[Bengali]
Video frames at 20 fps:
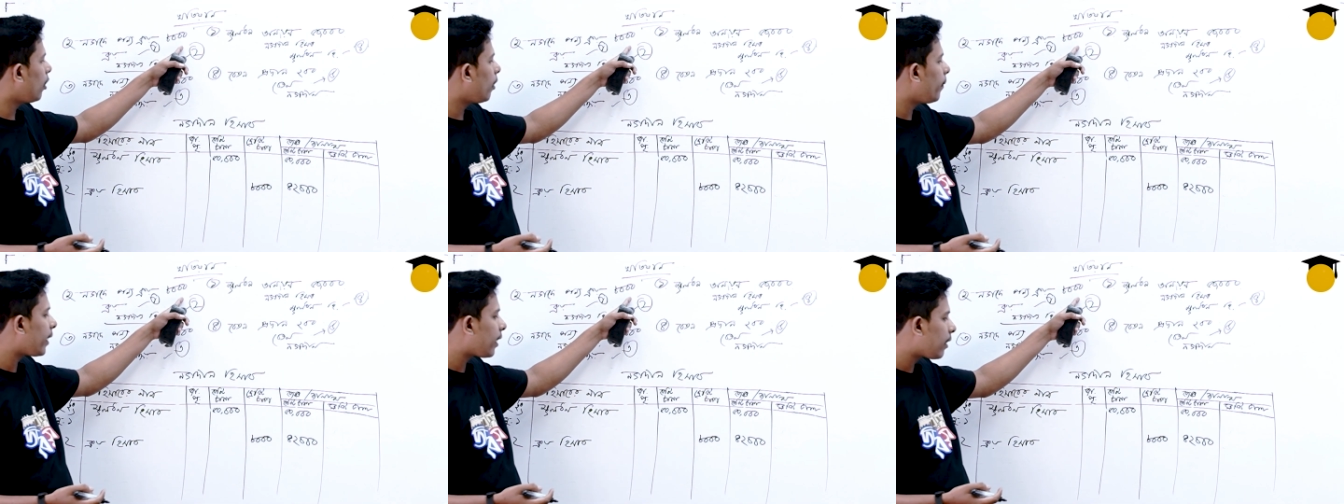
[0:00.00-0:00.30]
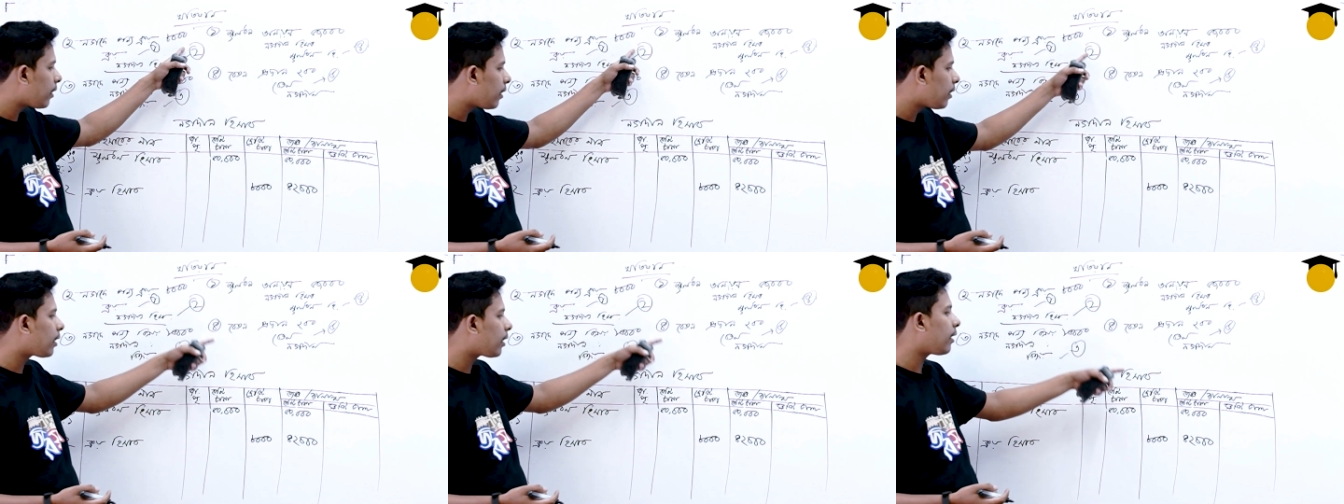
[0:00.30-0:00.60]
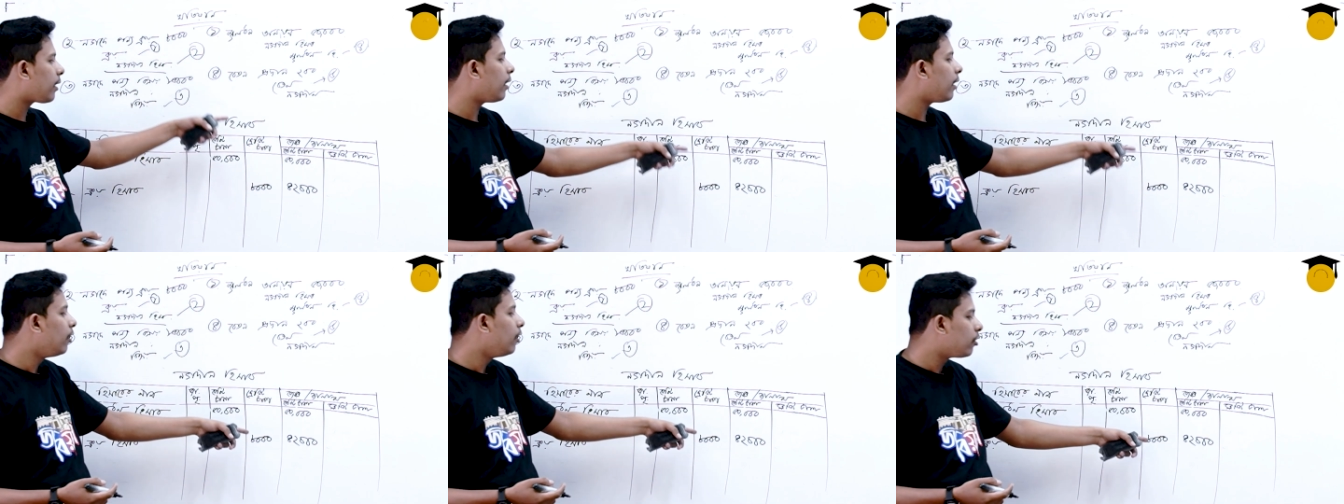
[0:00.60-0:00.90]
আট হাজার টাকা
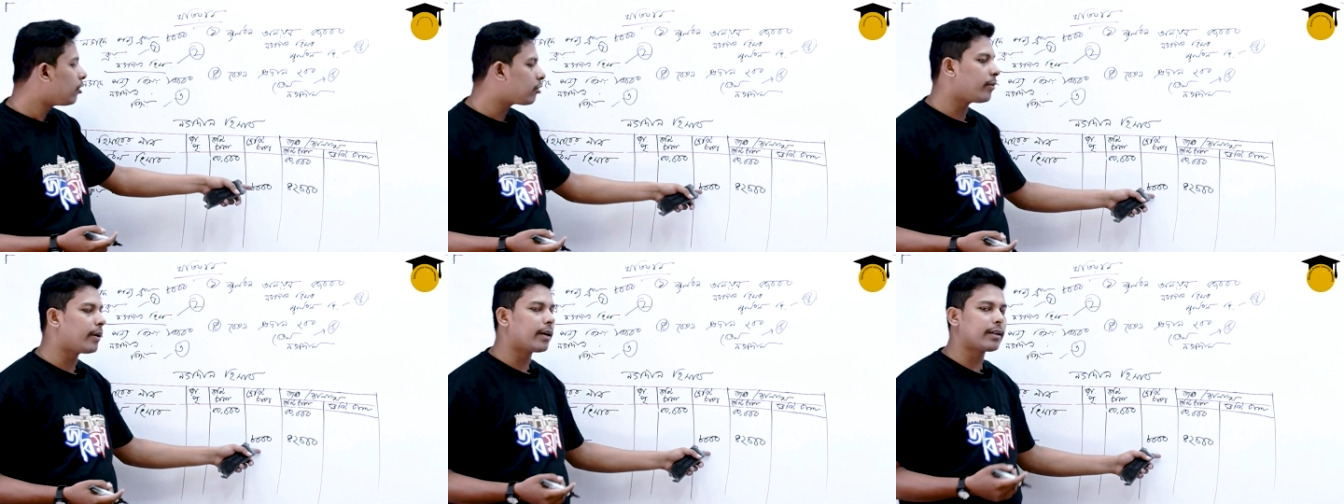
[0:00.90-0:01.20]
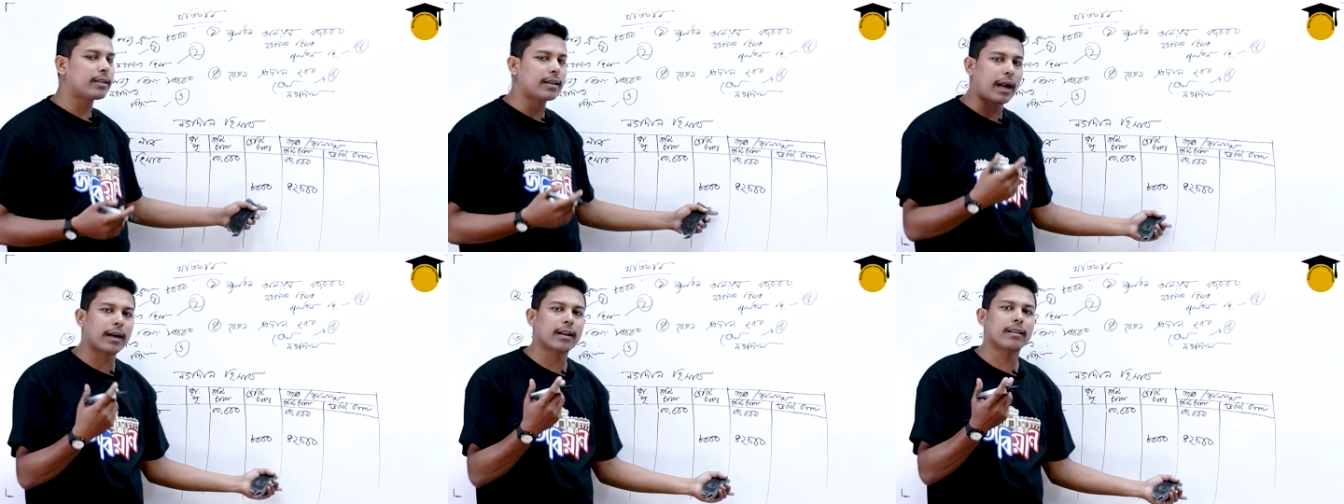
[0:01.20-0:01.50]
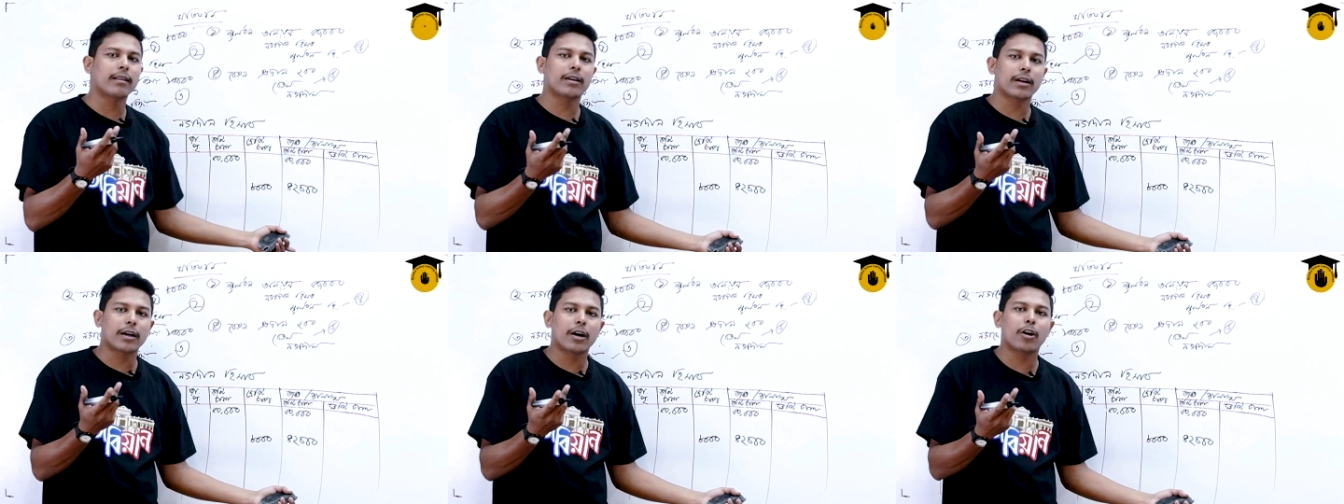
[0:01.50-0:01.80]
তো আমার আট হাজার
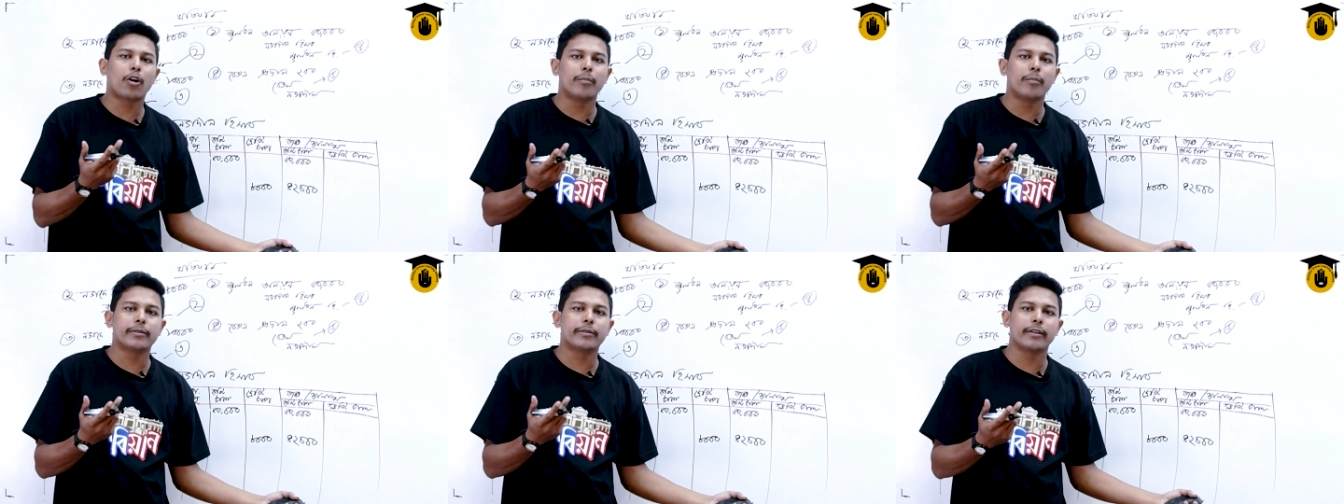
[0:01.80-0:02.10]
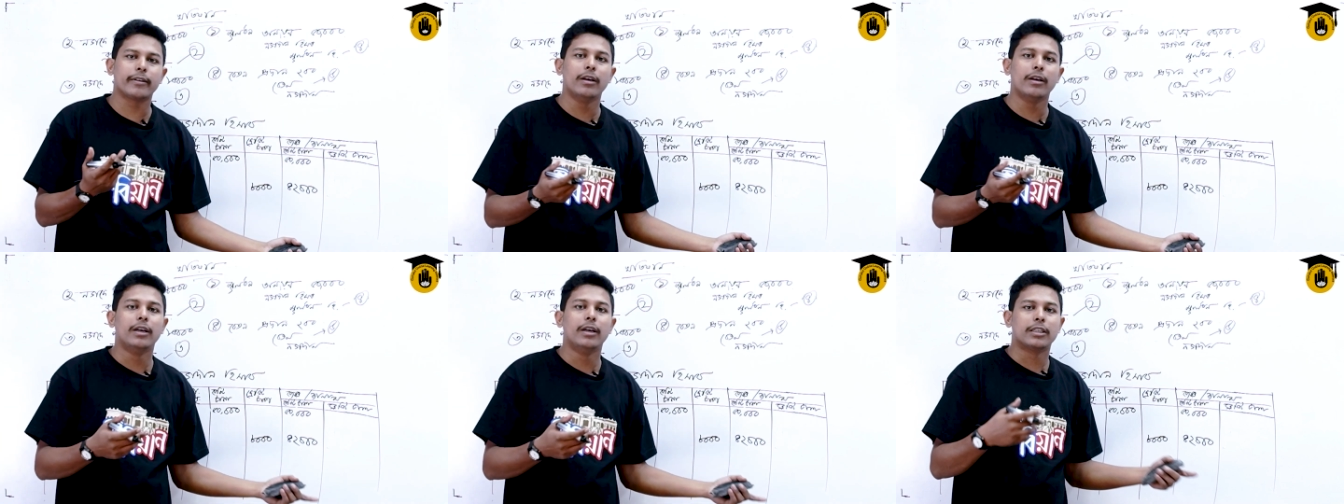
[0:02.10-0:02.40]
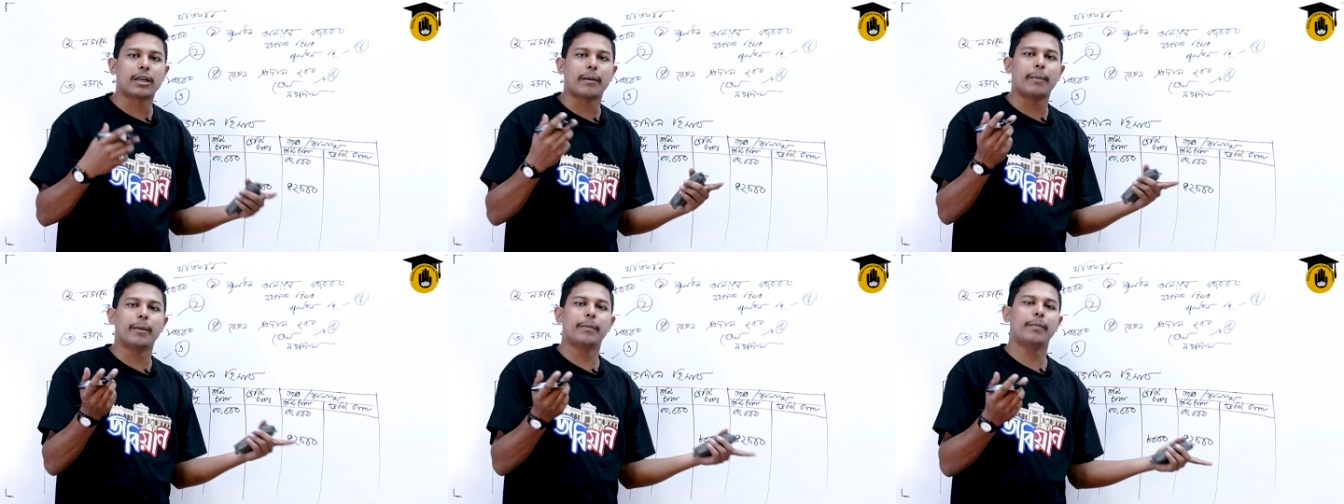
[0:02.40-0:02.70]
টাকা কমছে
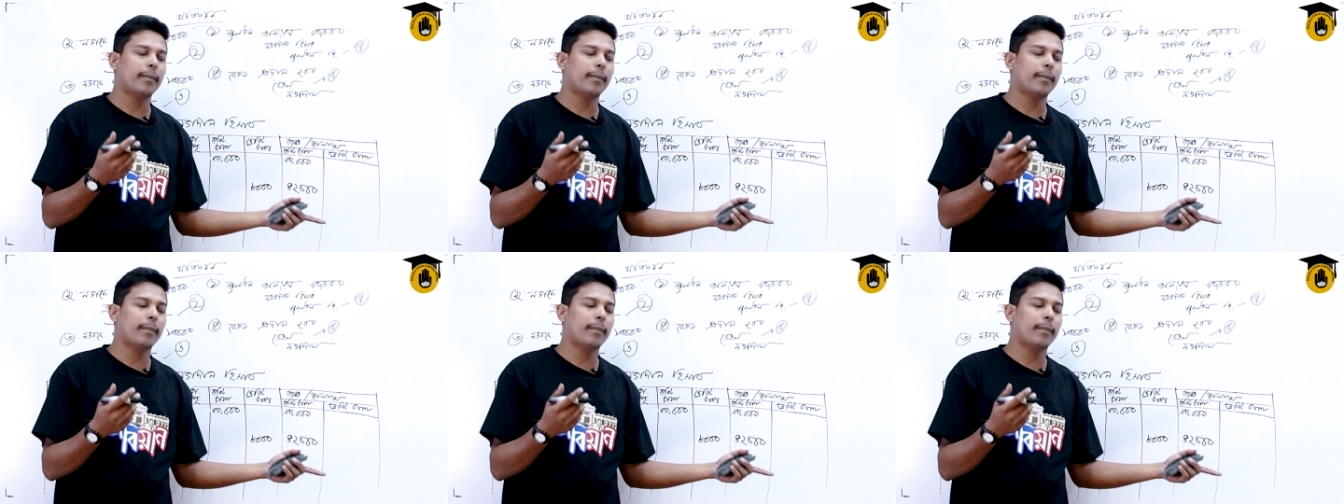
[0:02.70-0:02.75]
স্বাভাবিকভাবে